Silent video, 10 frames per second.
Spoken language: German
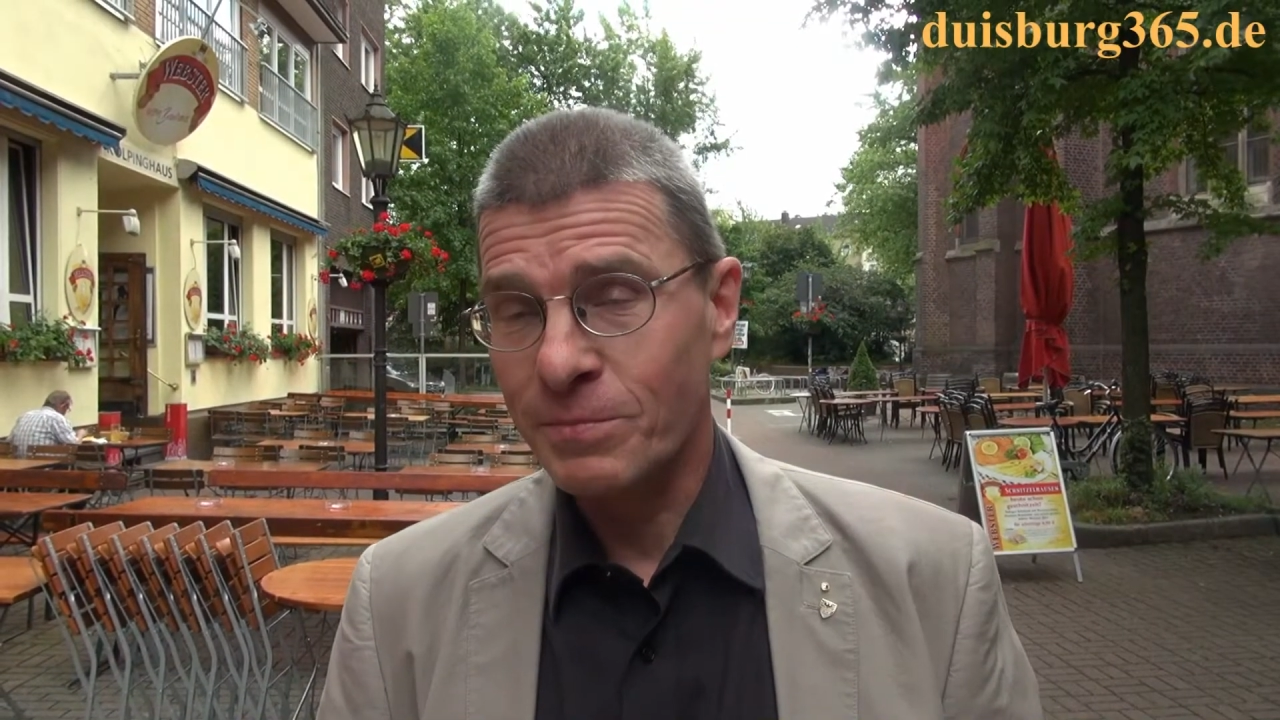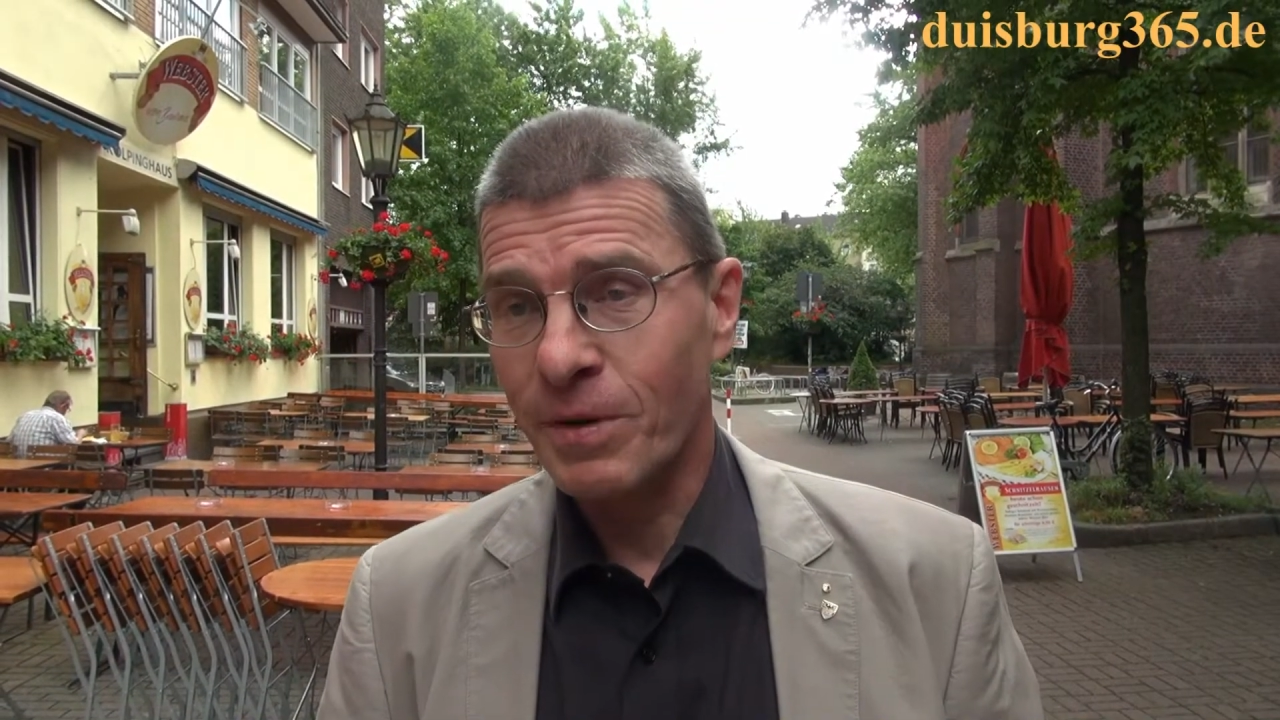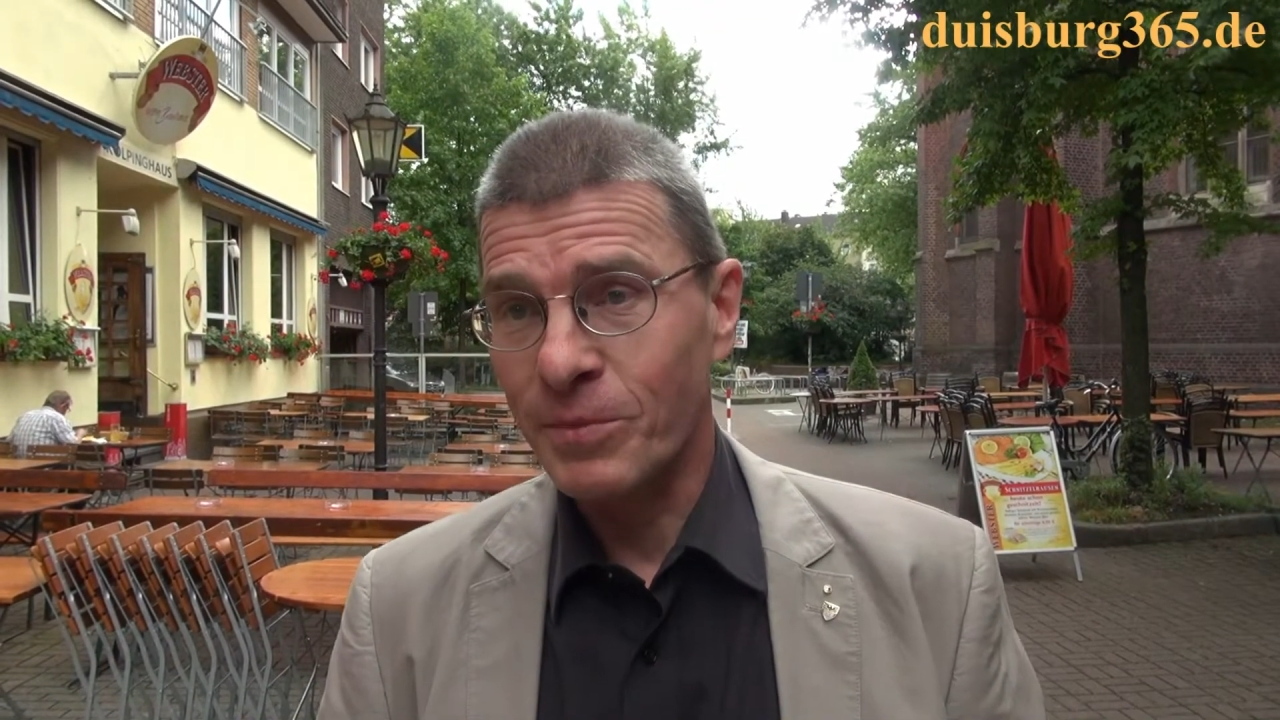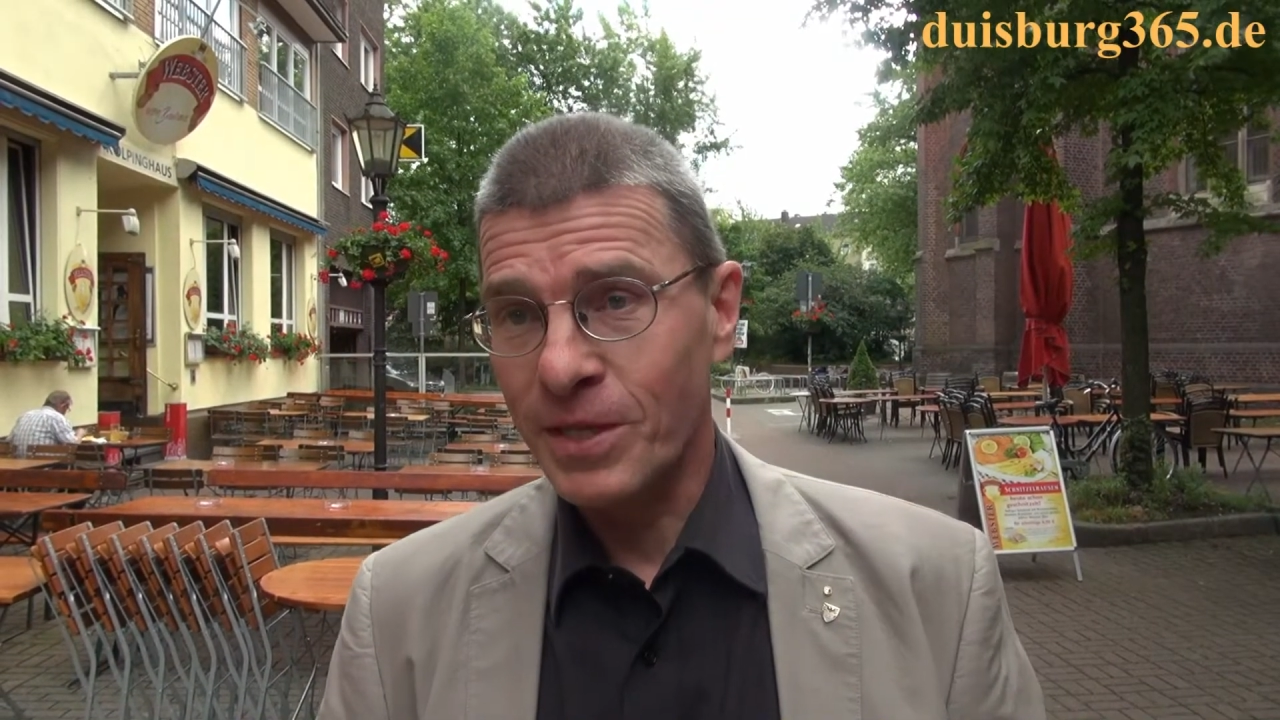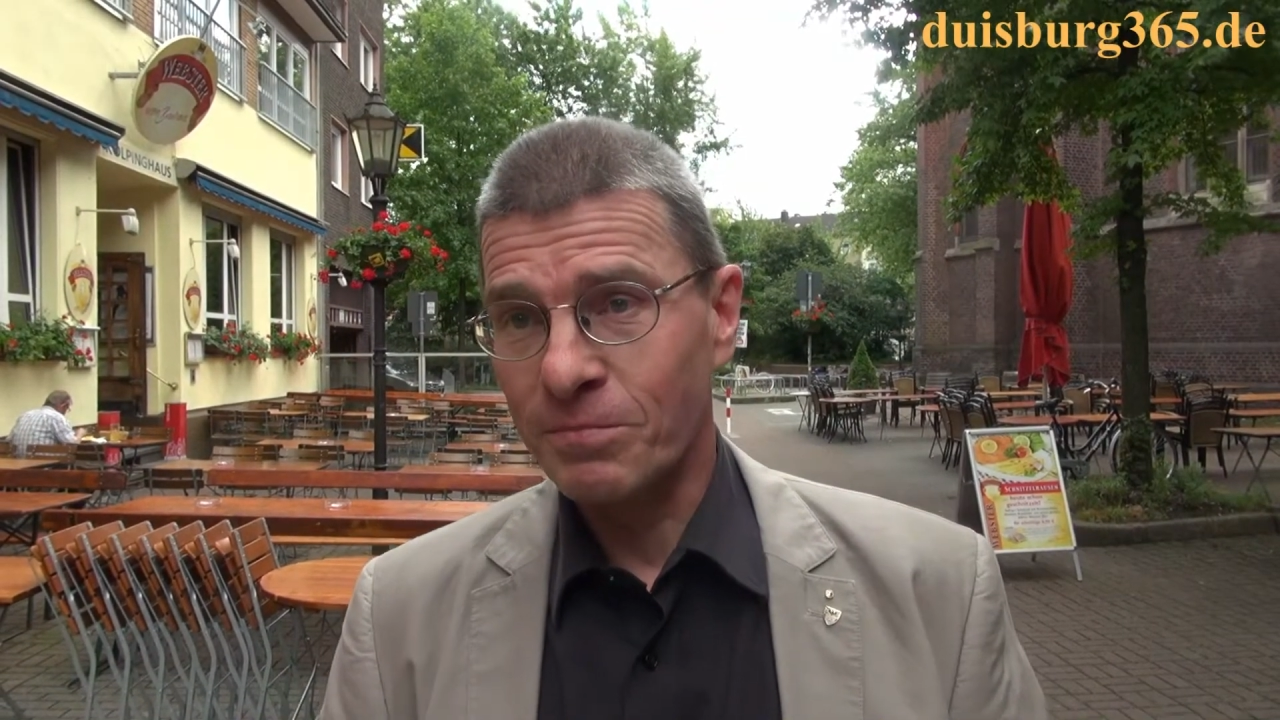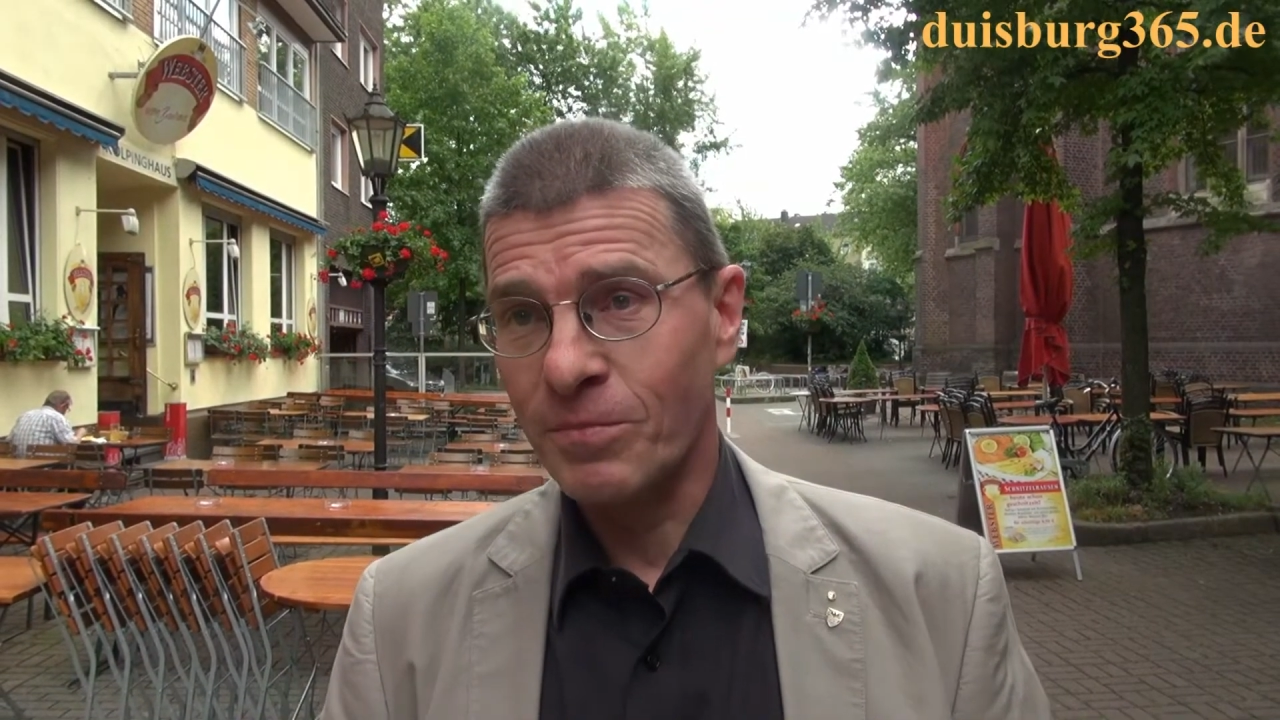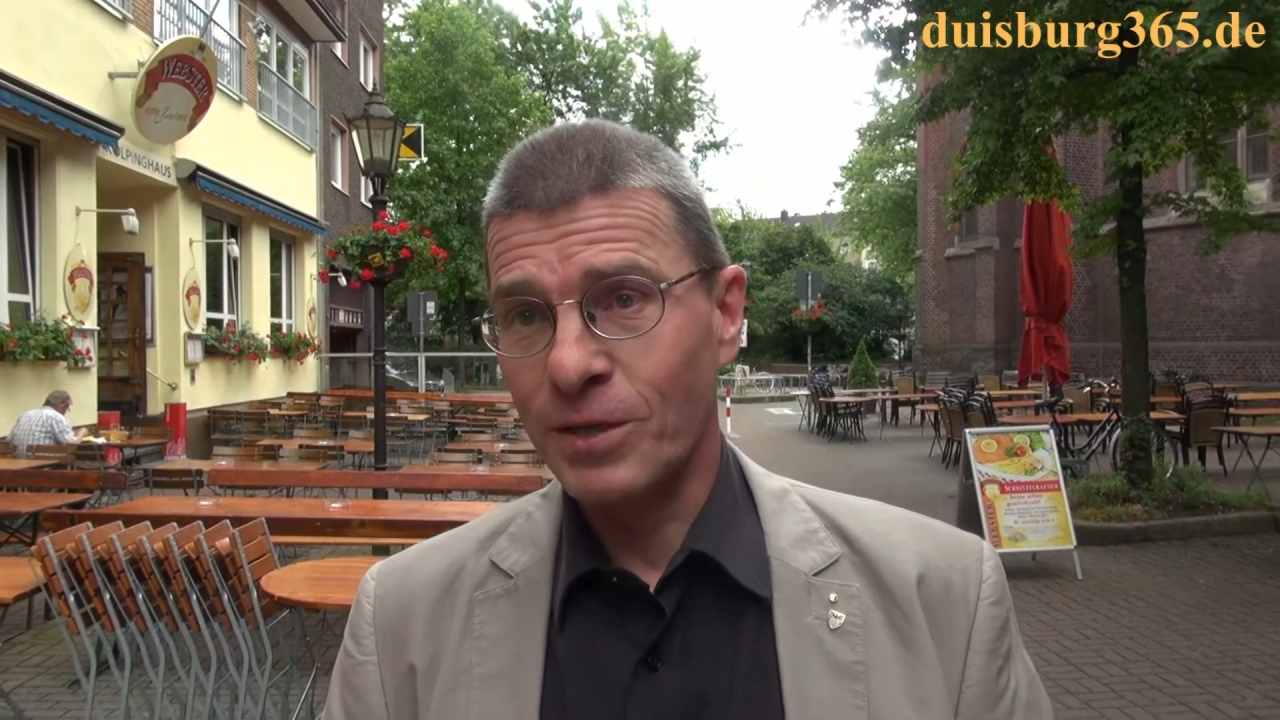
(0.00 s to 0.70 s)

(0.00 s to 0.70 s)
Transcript: beim dritten Mal